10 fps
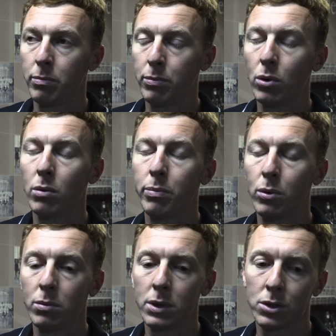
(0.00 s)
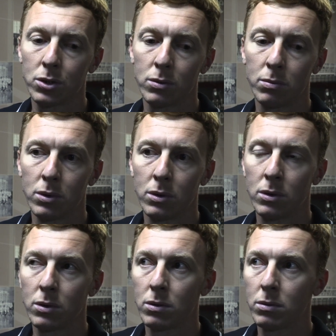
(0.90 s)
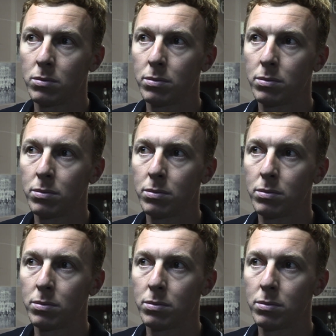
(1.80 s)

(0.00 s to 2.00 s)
po pół meczu, bo